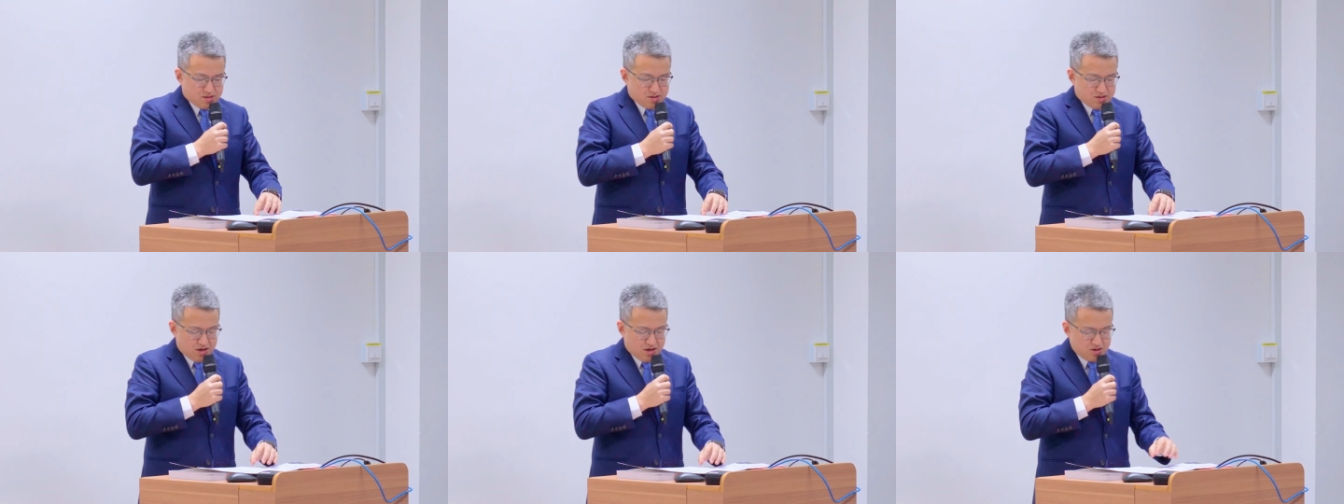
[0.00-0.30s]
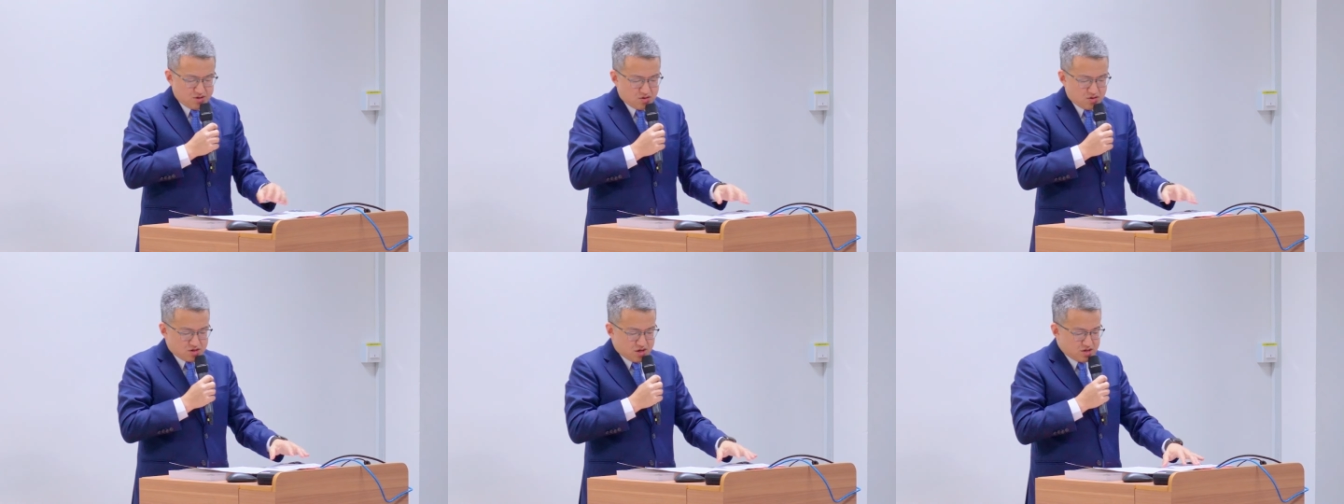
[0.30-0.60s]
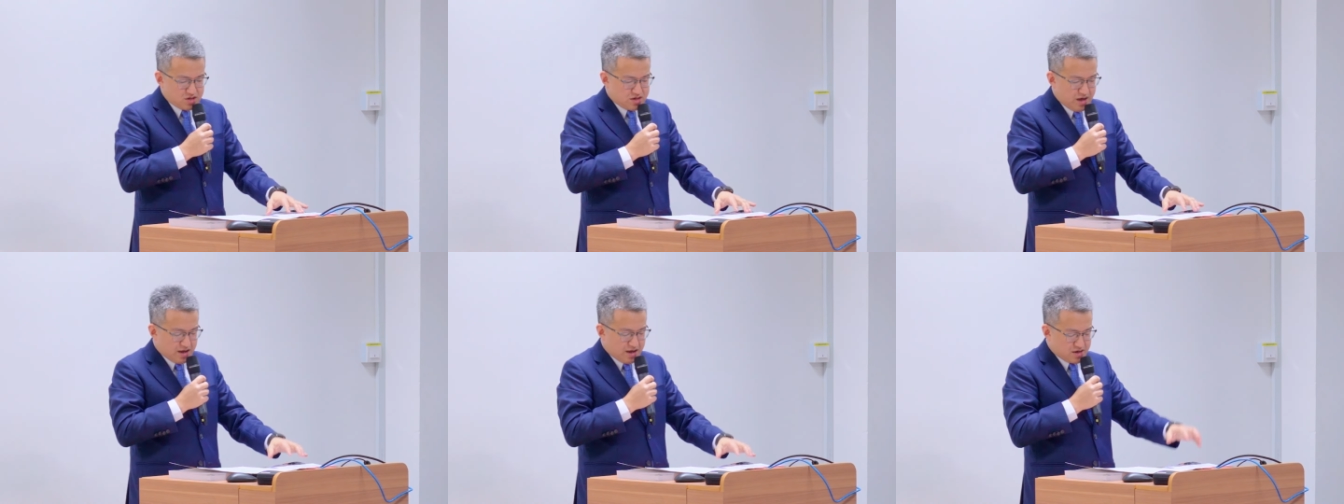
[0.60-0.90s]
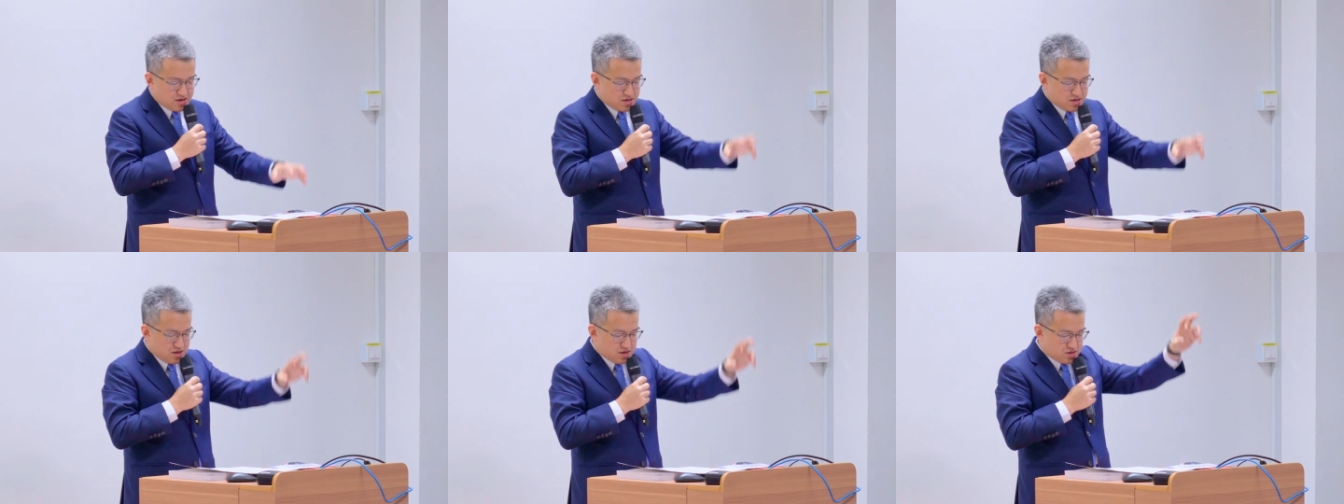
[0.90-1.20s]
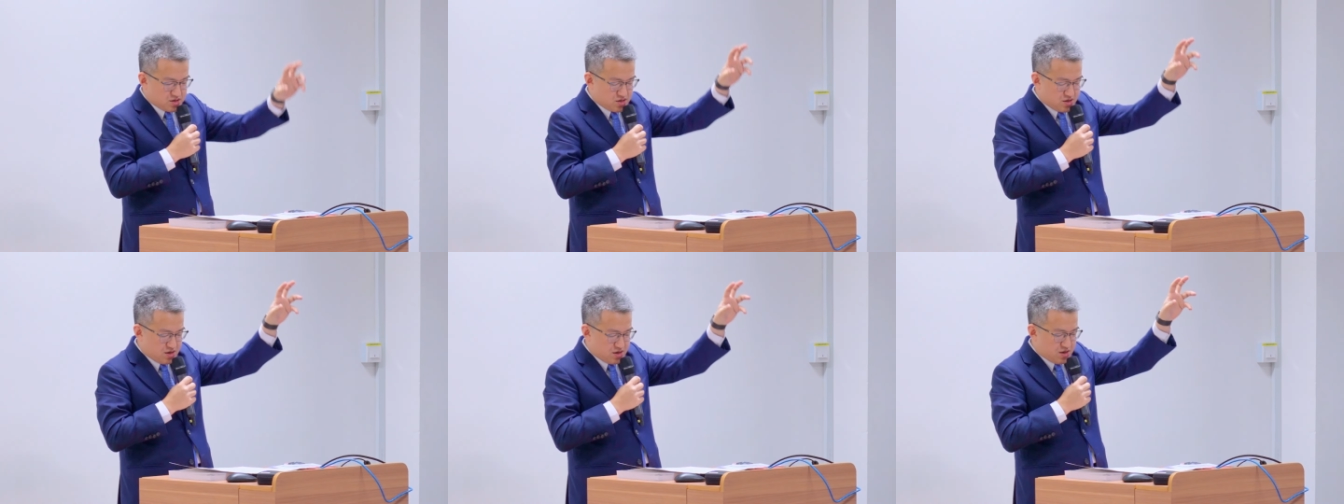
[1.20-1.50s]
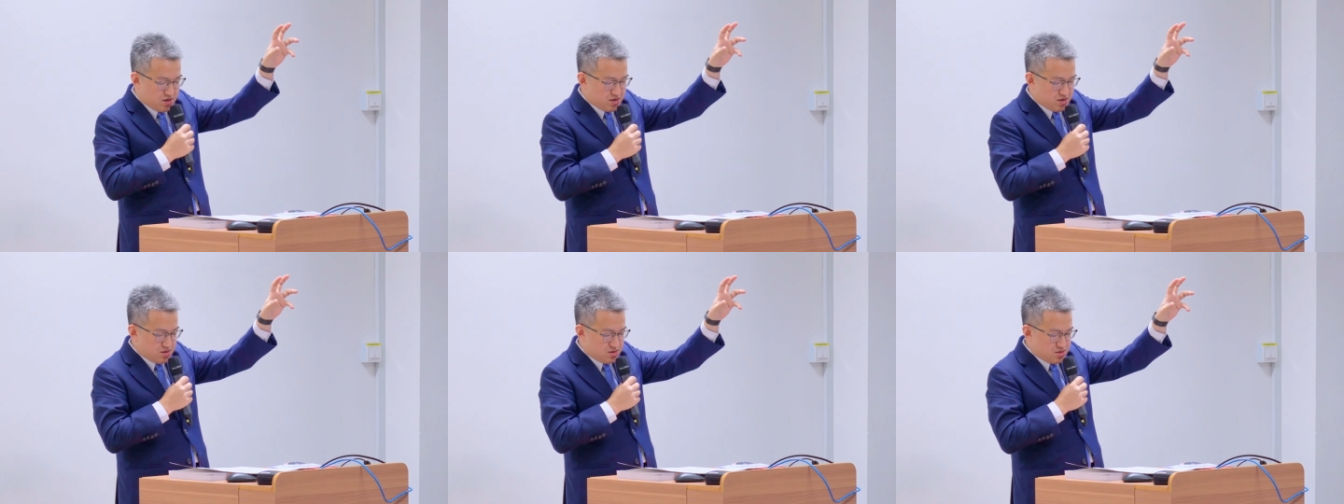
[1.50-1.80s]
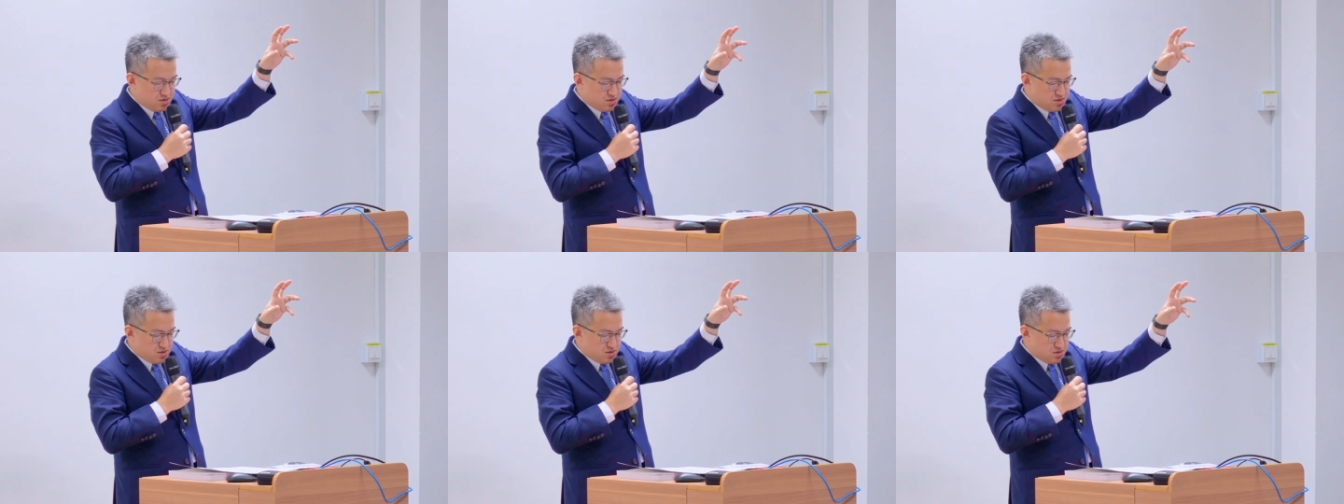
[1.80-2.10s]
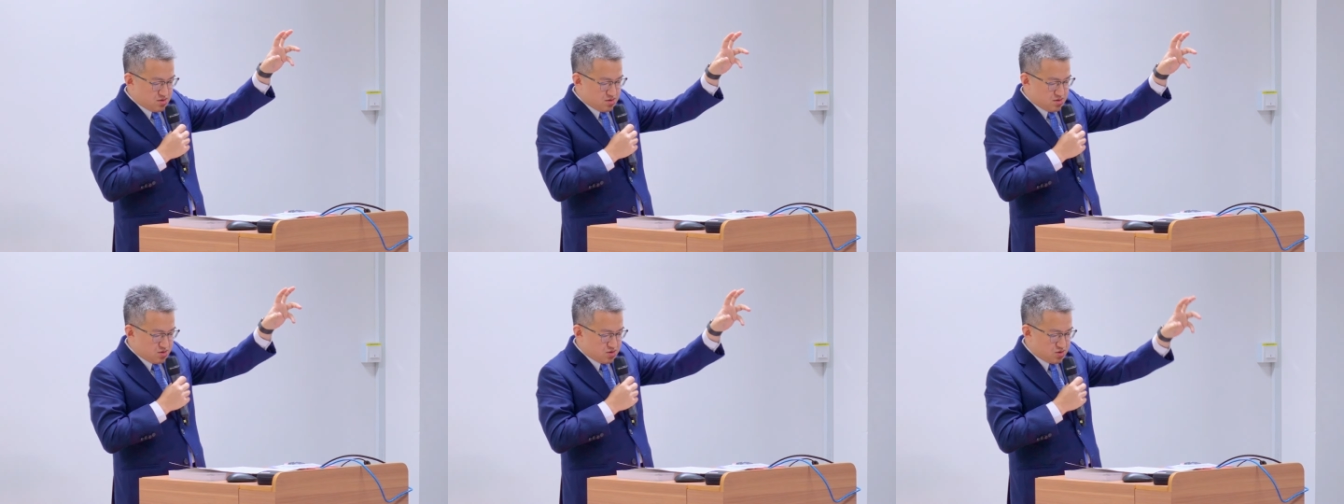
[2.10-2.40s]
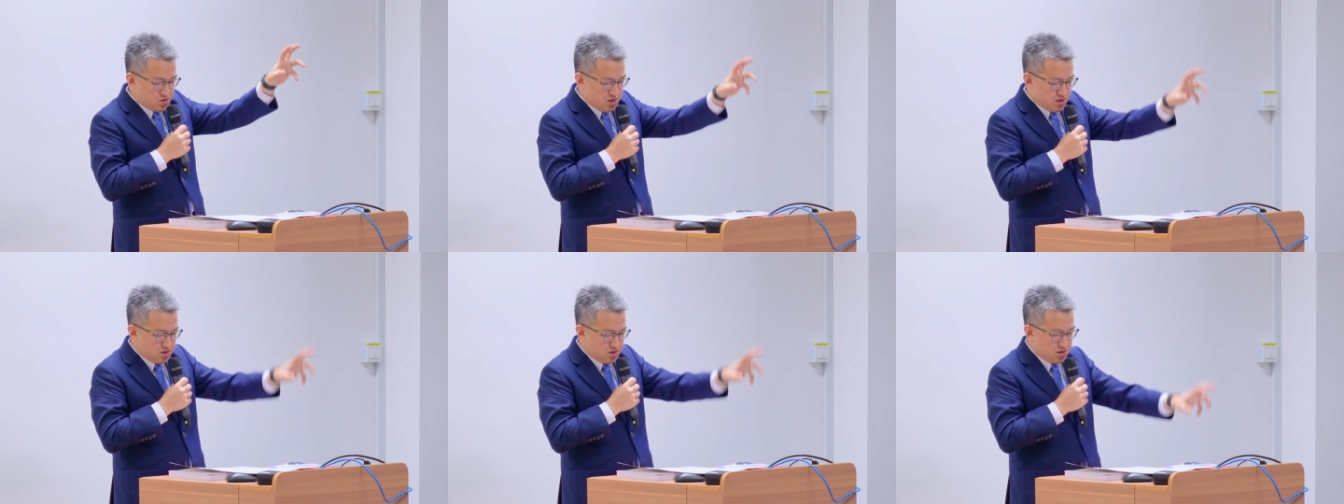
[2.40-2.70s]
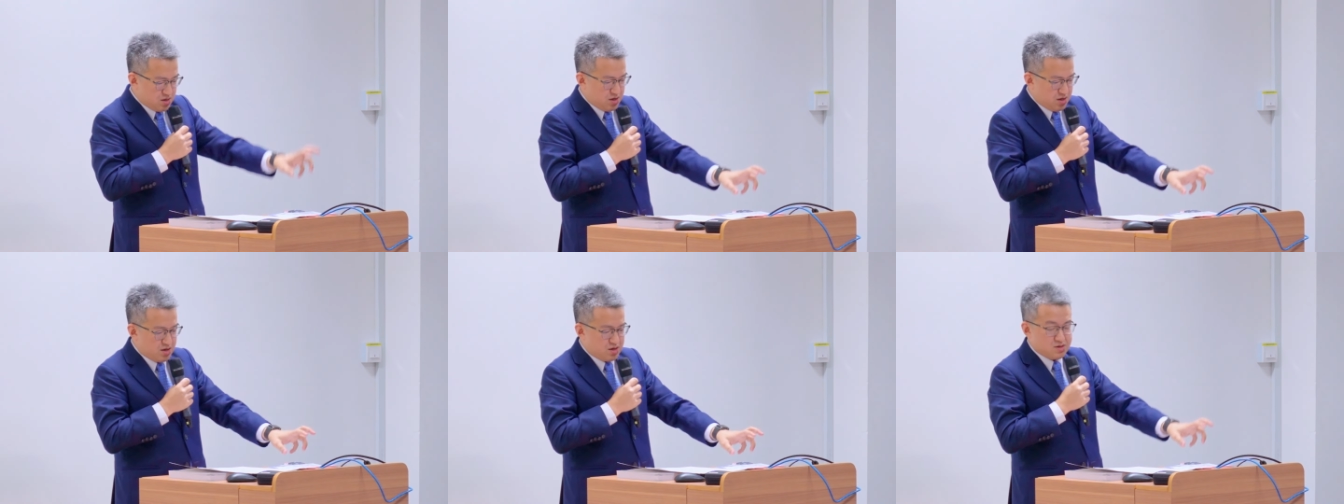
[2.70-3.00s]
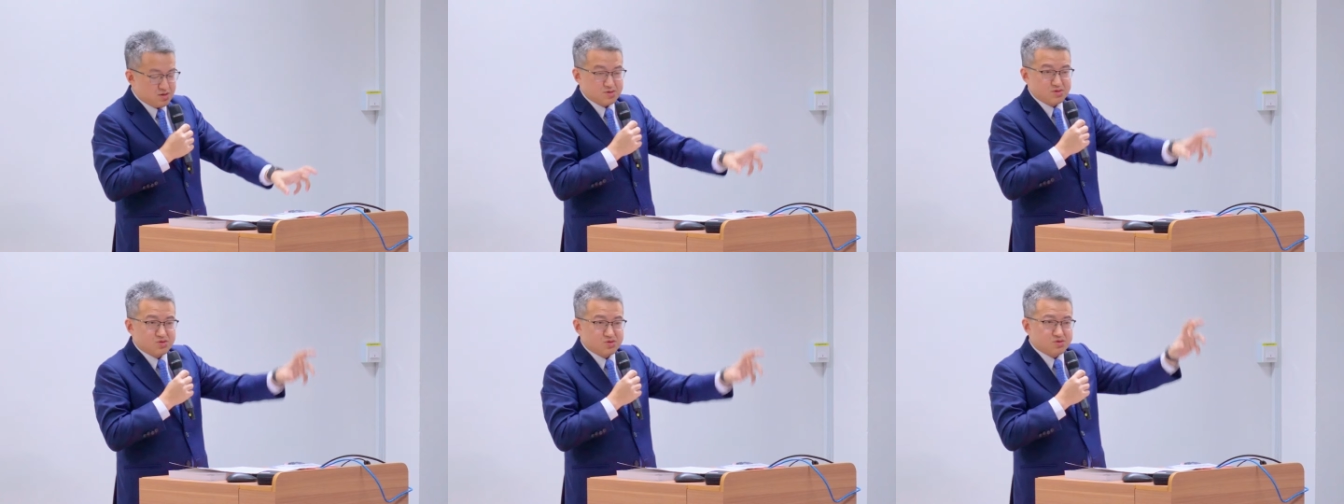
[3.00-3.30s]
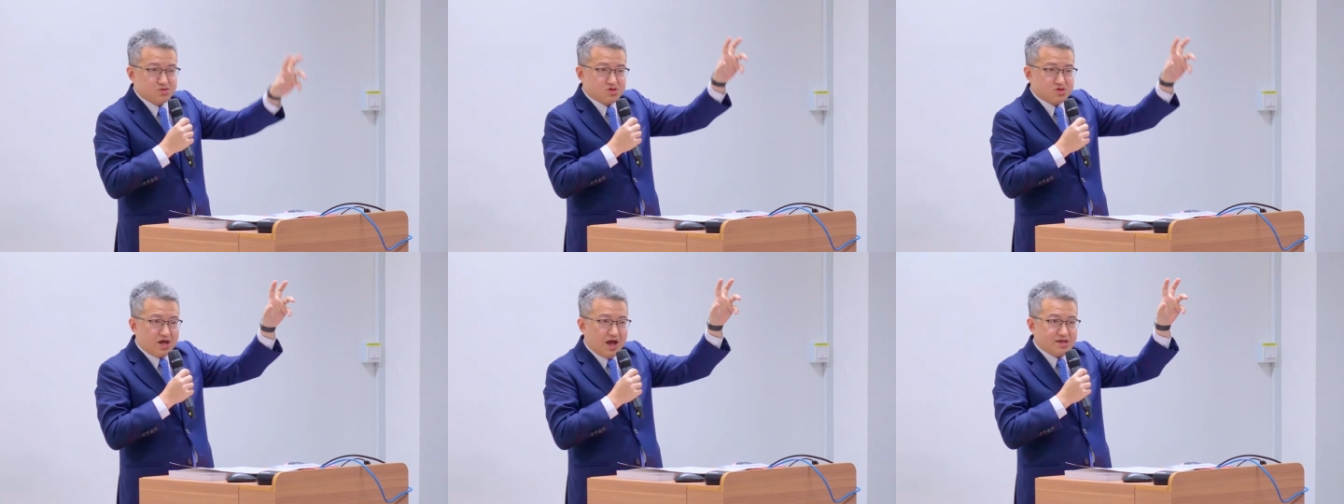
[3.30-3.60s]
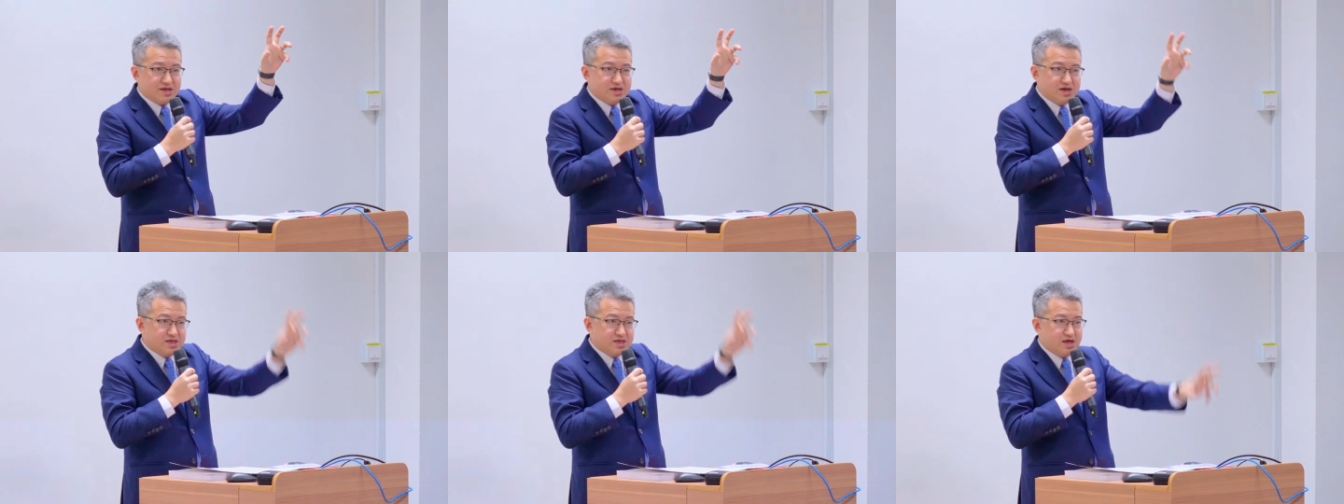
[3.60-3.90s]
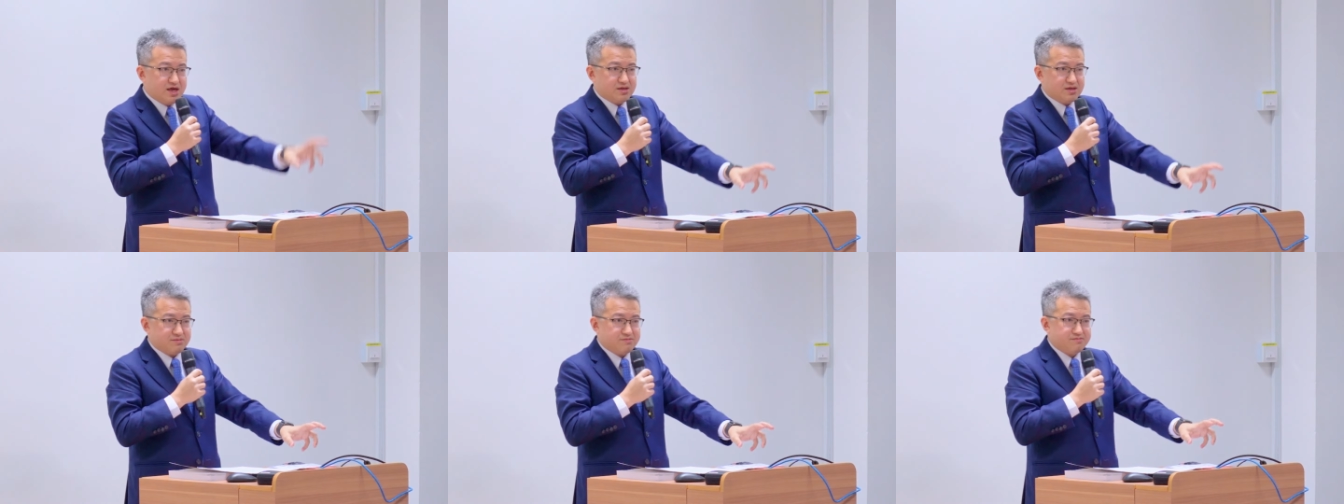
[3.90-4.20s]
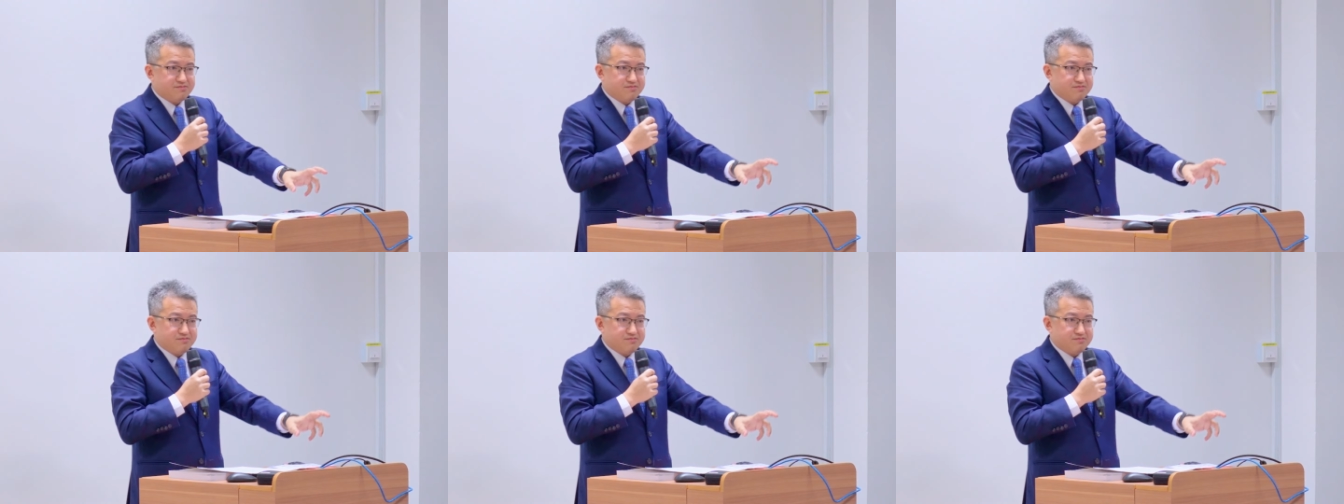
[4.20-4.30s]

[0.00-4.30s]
当时陈嘉庚的这个整个产业链